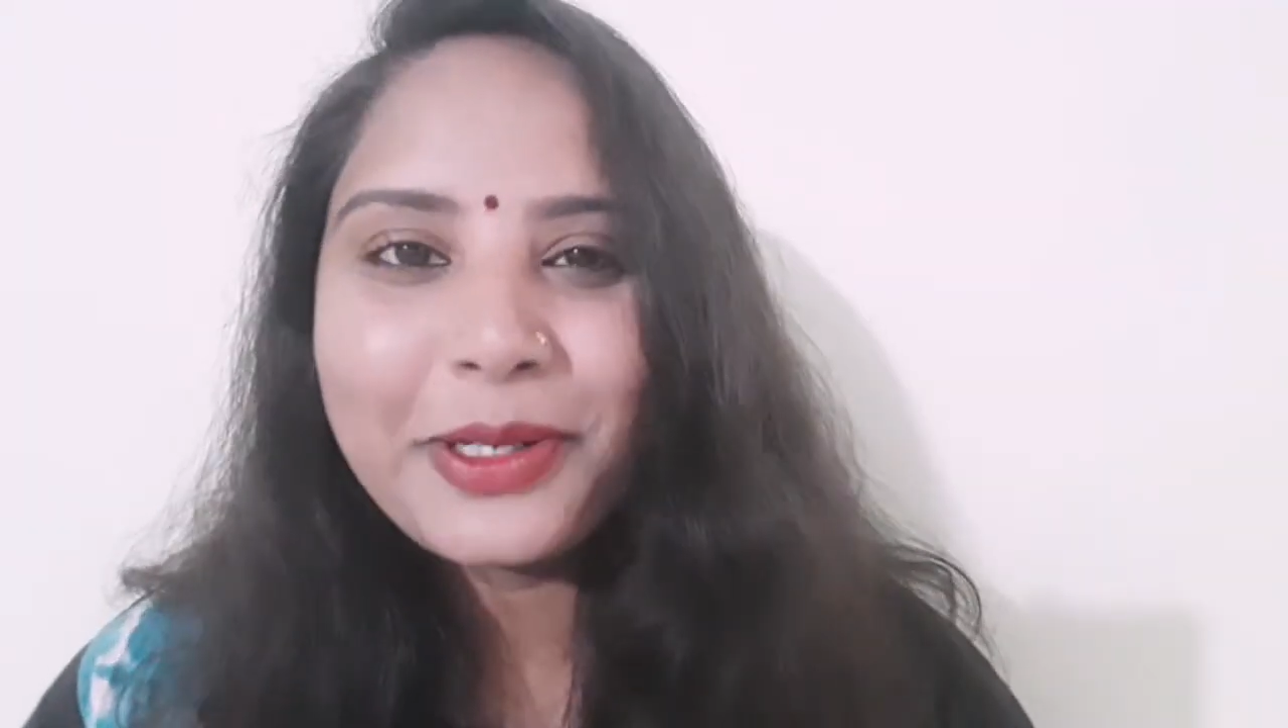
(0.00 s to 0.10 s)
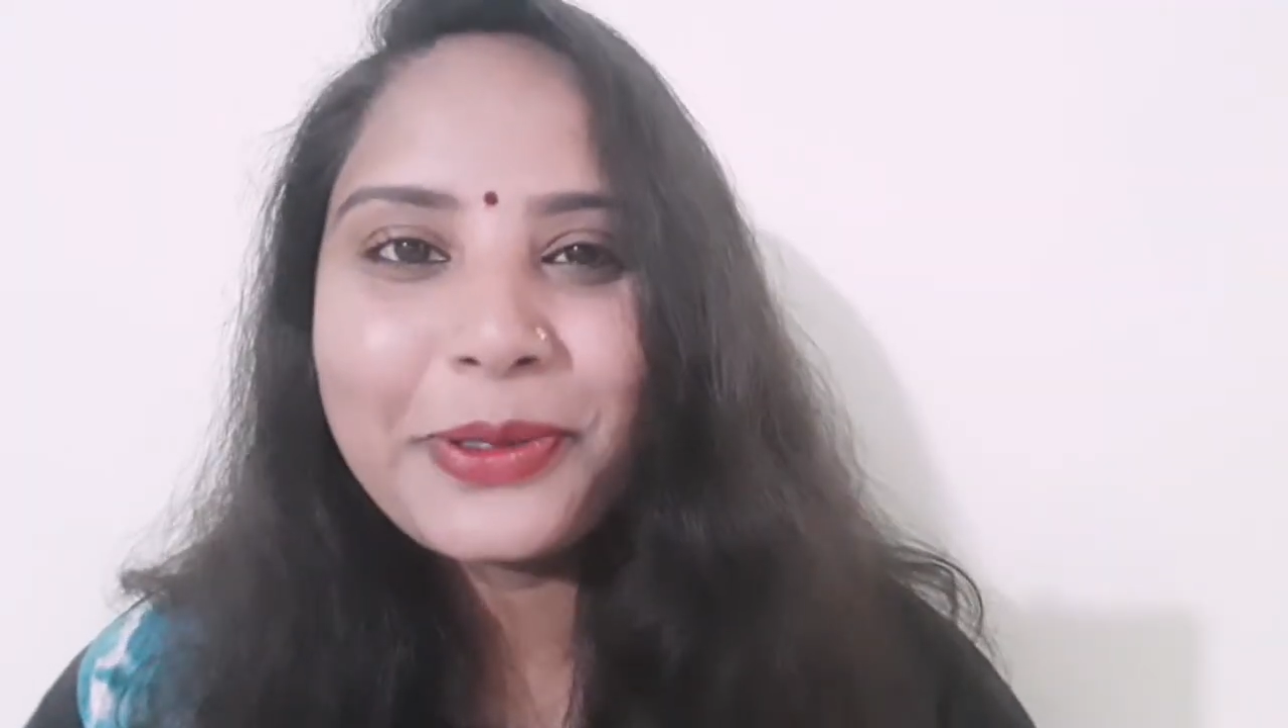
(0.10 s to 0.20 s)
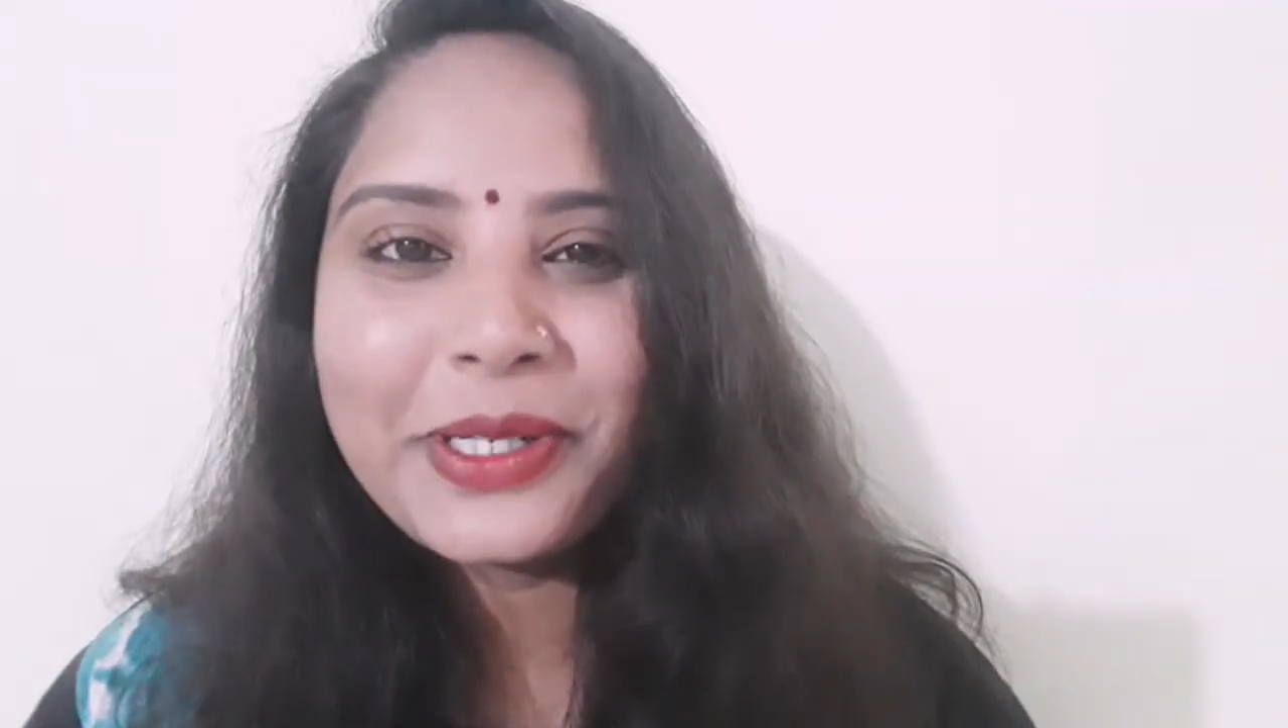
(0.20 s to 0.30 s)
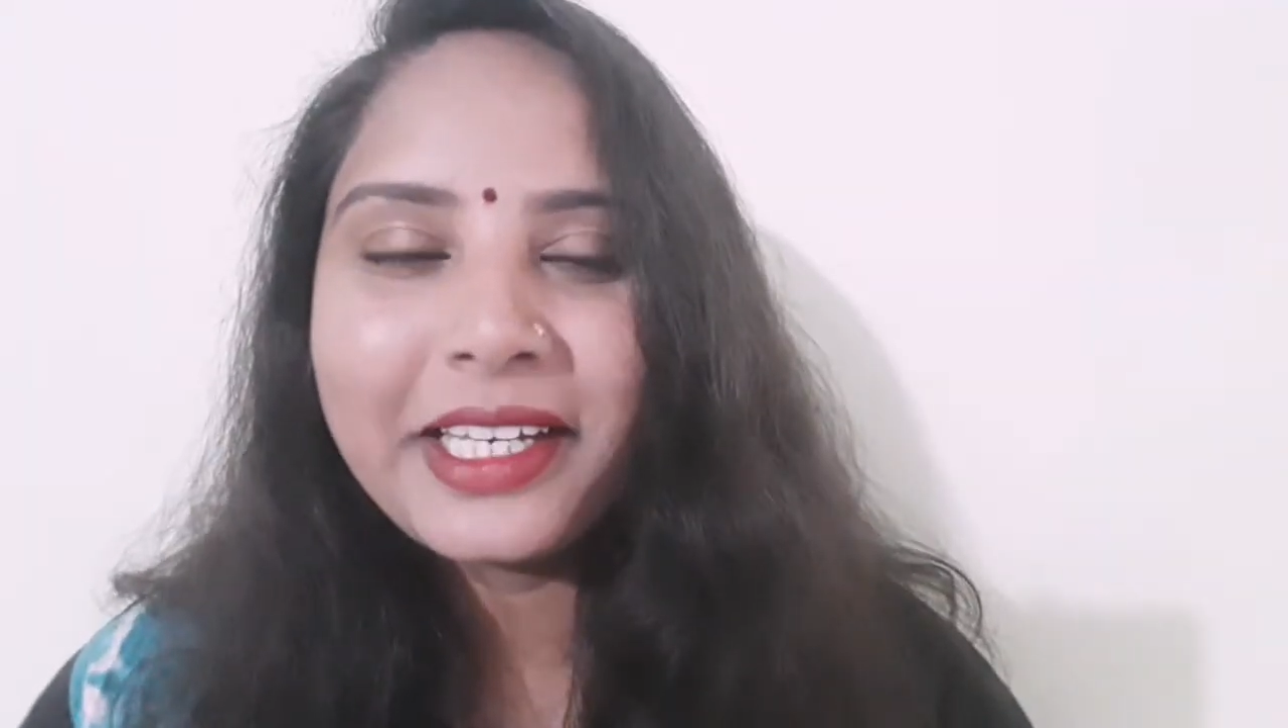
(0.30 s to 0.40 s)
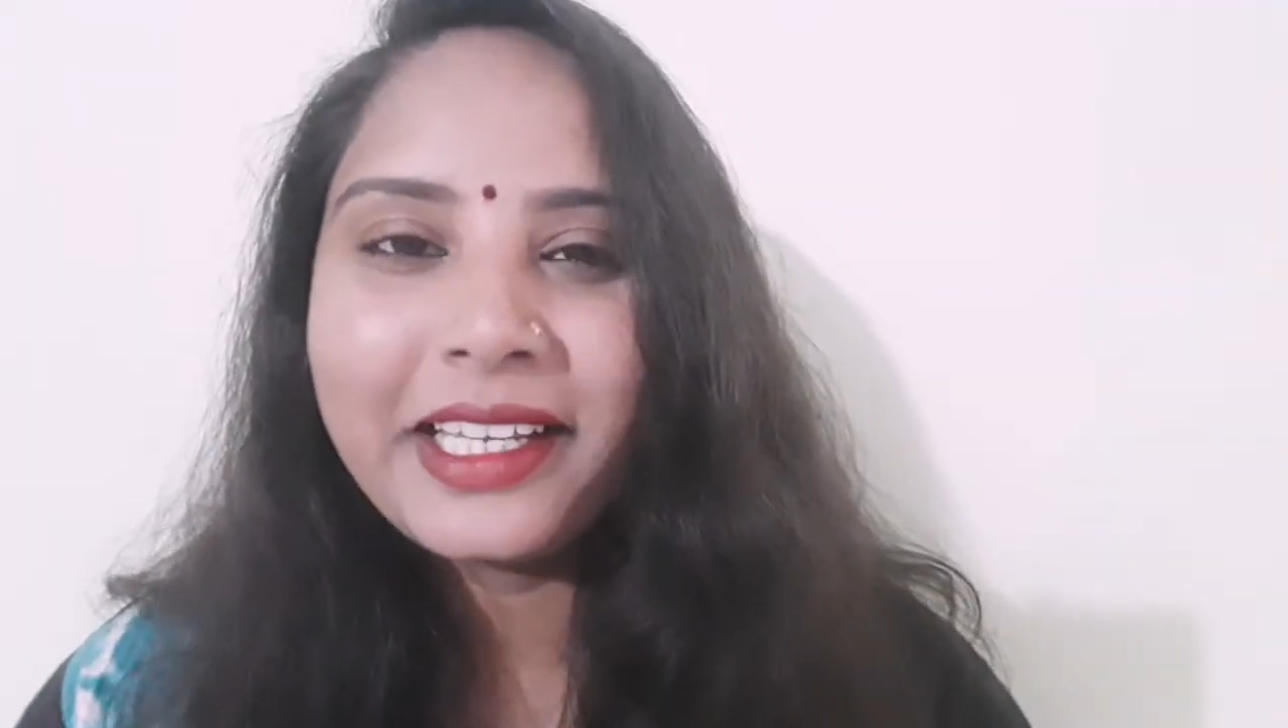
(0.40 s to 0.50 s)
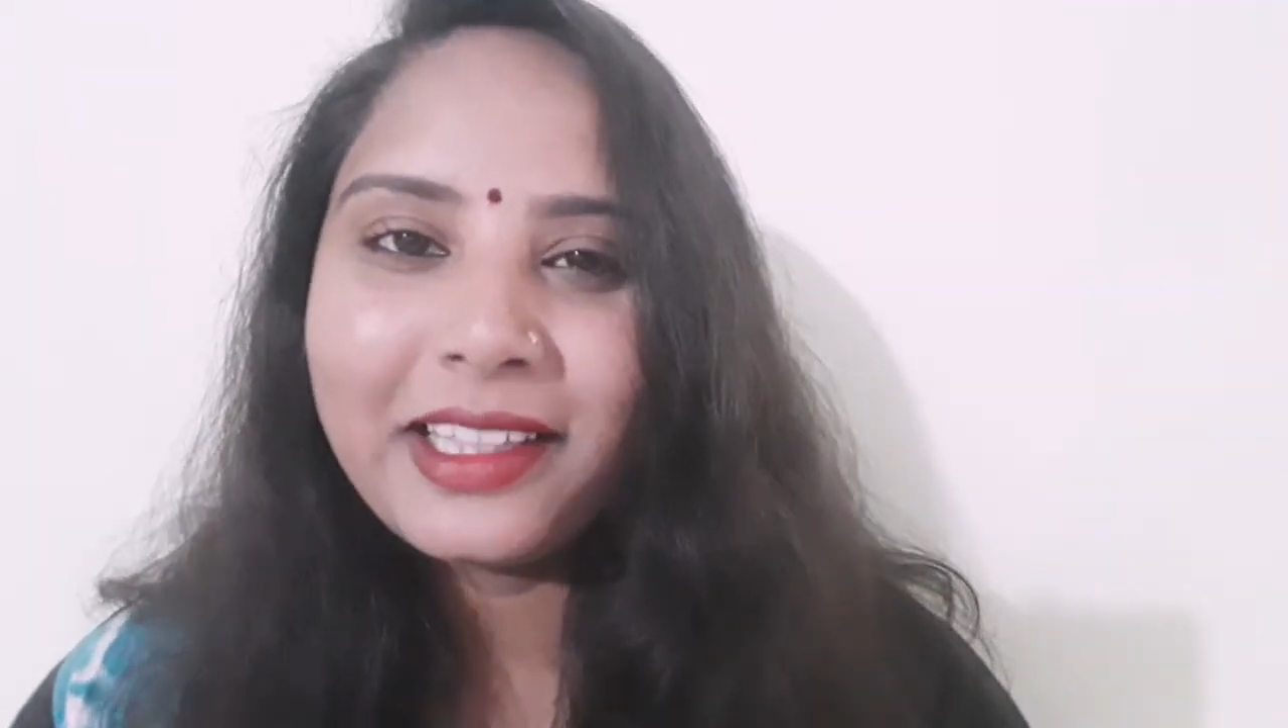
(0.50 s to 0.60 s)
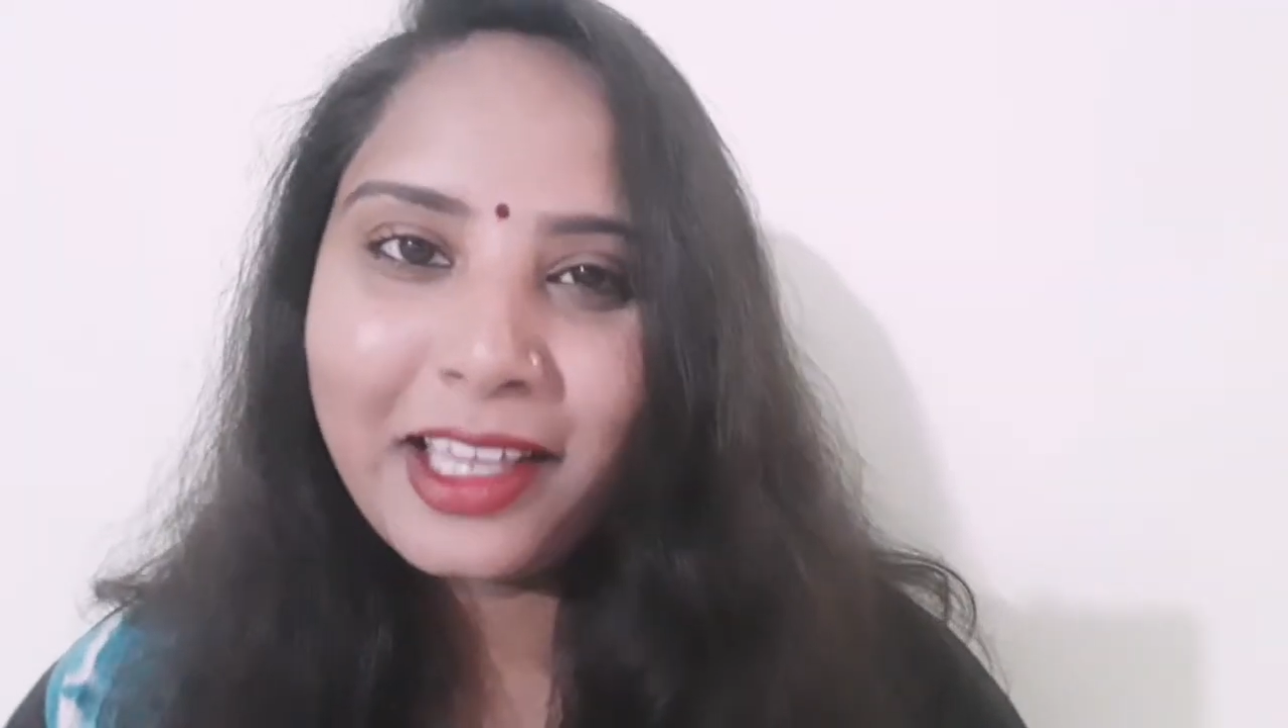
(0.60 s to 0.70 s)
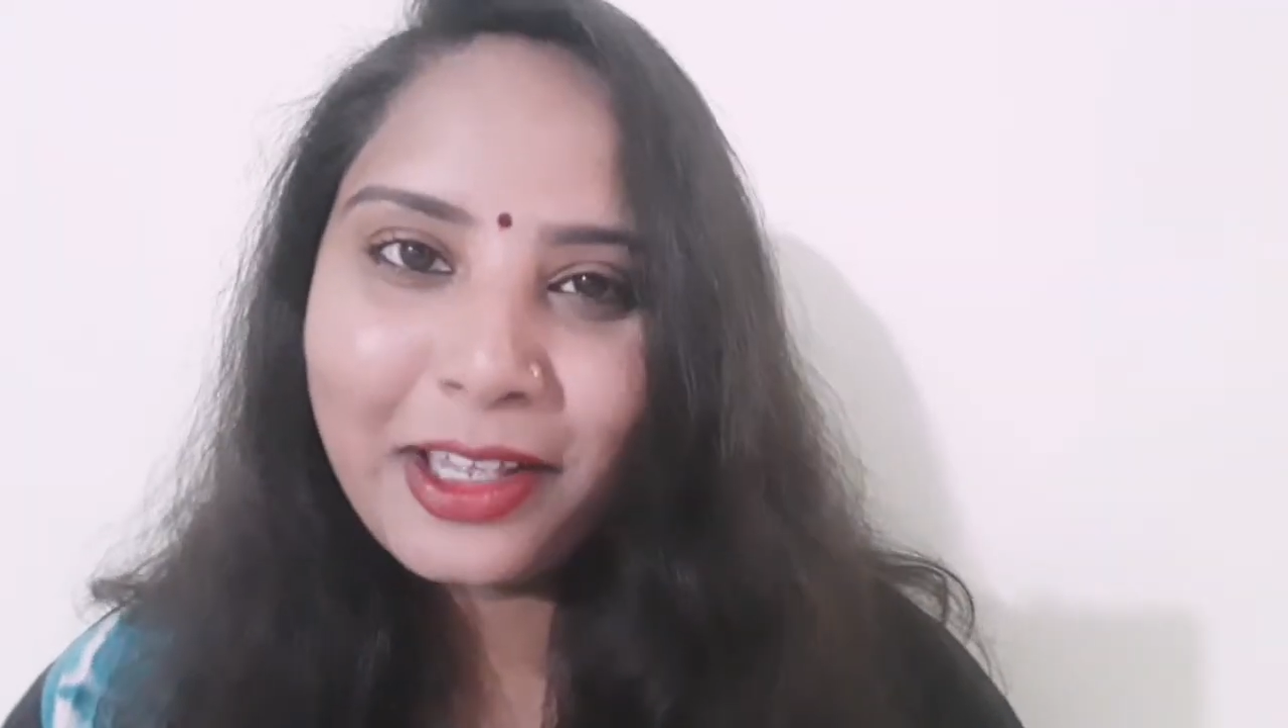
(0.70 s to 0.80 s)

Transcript: ज़रूर करेंगे